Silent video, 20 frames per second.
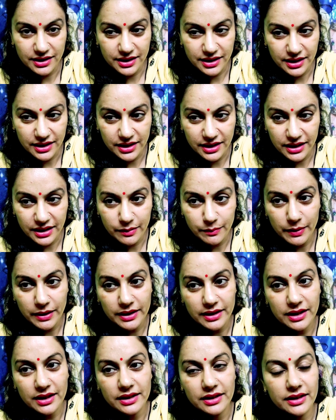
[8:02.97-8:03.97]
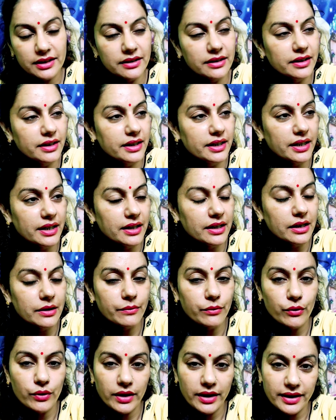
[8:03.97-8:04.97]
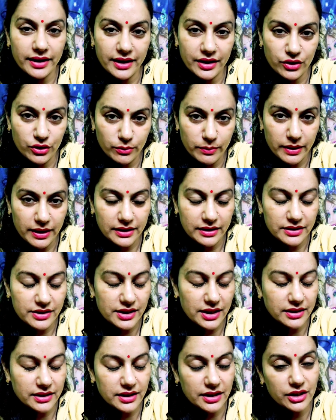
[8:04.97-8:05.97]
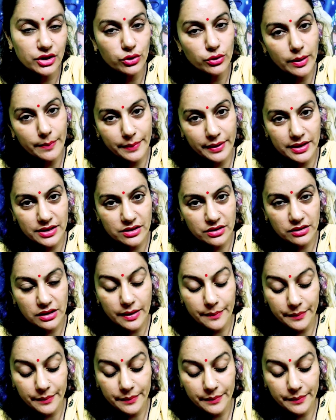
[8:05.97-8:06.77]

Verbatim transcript: करती रहती थी कि मेरी दादी गए हैं अब वो आए हैं तो मैं आप जाती थी तो आपके